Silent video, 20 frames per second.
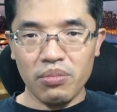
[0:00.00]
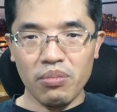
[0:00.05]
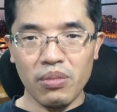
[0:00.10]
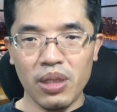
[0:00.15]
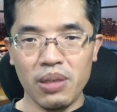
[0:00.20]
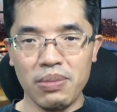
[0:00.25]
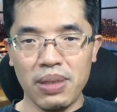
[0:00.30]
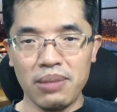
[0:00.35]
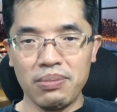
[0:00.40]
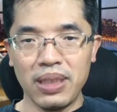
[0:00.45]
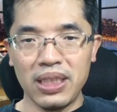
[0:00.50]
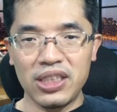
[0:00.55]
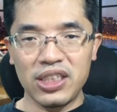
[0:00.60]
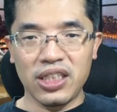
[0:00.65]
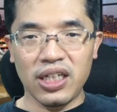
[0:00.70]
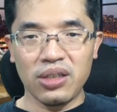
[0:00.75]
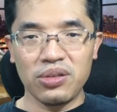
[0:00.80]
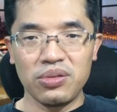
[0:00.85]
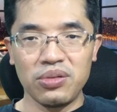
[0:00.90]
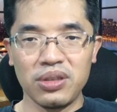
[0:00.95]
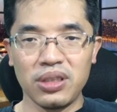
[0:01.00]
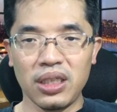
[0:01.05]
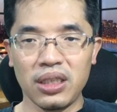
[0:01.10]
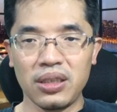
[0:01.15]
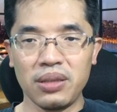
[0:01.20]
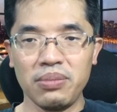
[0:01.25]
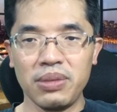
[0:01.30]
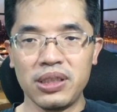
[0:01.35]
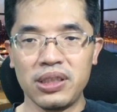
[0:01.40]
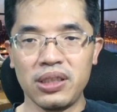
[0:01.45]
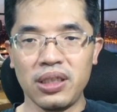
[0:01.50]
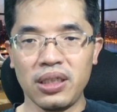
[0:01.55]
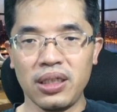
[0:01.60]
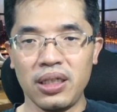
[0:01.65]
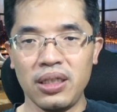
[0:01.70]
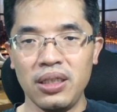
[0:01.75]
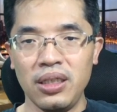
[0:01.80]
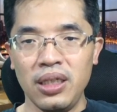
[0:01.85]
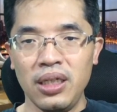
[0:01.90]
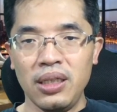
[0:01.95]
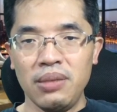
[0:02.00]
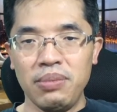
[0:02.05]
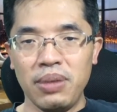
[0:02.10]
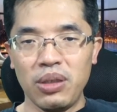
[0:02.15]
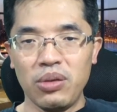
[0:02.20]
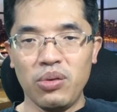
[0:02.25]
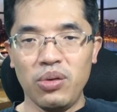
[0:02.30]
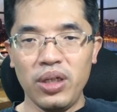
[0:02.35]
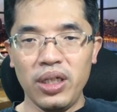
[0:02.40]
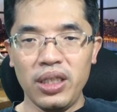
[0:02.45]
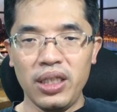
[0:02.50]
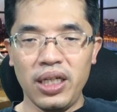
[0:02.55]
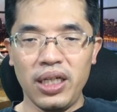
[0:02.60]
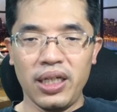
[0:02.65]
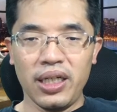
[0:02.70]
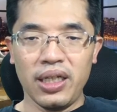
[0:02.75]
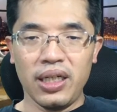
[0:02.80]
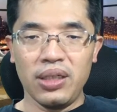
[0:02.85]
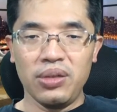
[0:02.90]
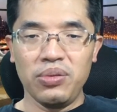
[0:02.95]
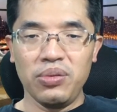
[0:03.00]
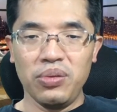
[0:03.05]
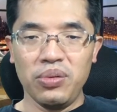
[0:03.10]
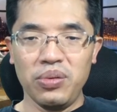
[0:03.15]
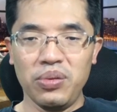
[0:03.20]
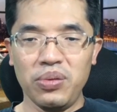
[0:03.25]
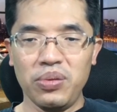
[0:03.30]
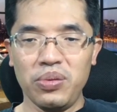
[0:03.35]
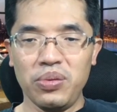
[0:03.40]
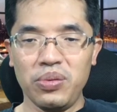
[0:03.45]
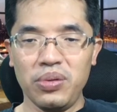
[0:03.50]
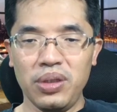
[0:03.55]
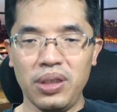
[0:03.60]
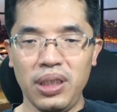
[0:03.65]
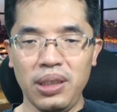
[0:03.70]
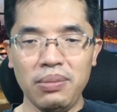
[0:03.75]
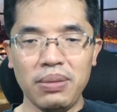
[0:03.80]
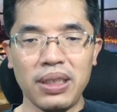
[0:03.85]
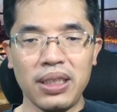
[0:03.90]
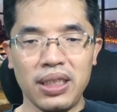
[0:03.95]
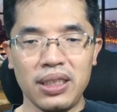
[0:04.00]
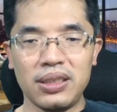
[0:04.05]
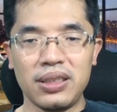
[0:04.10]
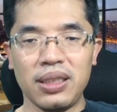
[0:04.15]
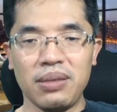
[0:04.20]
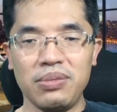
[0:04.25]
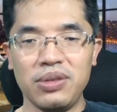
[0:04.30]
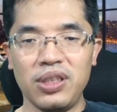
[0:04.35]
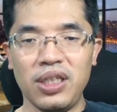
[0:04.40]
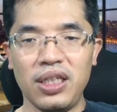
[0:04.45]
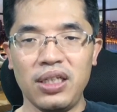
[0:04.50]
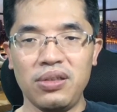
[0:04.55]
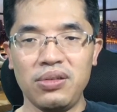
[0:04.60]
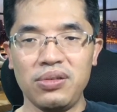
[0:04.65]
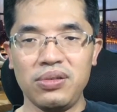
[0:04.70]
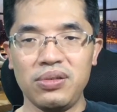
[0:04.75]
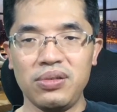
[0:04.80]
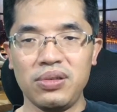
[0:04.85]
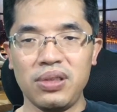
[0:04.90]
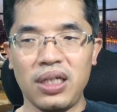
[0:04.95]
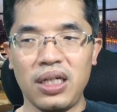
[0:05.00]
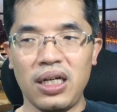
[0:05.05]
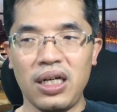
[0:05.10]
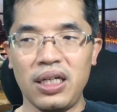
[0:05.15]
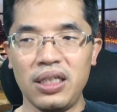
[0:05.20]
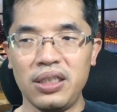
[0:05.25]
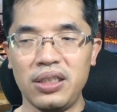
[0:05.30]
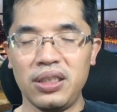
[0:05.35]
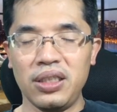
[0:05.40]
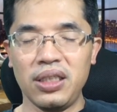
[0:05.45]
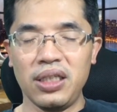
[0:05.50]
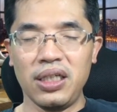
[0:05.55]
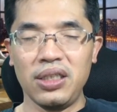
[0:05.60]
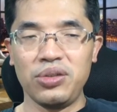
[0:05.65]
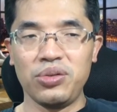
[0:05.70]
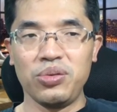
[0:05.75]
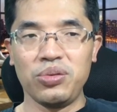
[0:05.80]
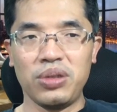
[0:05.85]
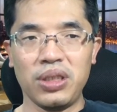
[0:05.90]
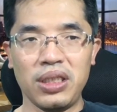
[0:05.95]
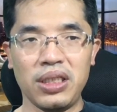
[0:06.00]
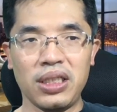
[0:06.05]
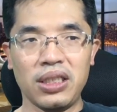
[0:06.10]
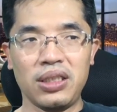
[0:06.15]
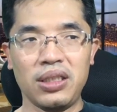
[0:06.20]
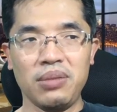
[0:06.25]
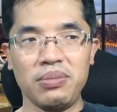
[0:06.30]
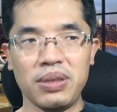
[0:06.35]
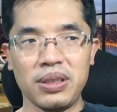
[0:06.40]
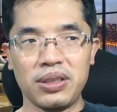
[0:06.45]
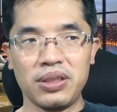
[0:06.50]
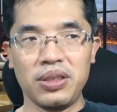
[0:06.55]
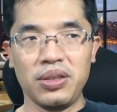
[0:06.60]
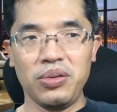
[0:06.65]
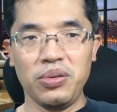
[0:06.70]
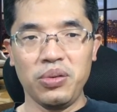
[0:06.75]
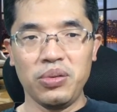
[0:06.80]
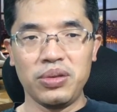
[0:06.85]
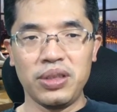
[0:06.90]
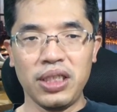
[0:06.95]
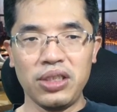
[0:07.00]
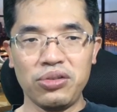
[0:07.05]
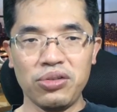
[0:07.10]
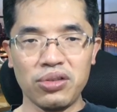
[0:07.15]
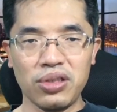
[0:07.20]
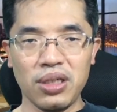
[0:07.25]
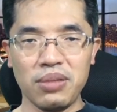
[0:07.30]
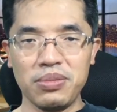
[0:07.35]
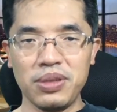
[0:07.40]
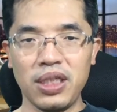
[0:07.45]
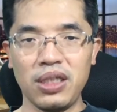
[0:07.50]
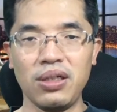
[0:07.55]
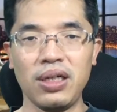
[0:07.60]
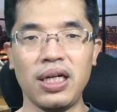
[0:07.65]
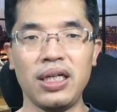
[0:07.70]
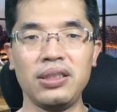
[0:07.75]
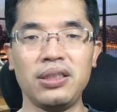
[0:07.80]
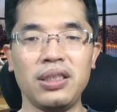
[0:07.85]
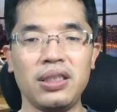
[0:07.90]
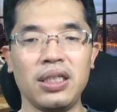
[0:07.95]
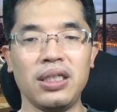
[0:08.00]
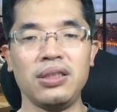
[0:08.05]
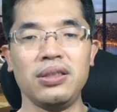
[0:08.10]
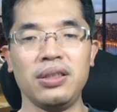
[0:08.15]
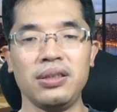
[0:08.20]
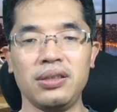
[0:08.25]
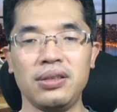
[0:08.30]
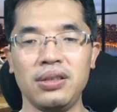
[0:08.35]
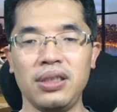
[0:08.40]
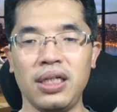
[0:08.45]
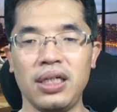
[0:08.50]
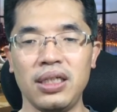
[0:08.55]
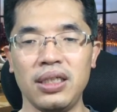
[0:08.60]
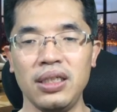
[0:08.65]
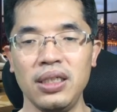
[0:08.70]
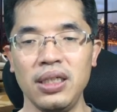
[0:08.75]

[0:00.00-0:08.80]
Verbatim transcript: まあ、マジかとに書きましたが、まあ、これね、あのー、今ね、サムネイルが入ってない状態になってますけど、最初はサムネイル入ってたんですが、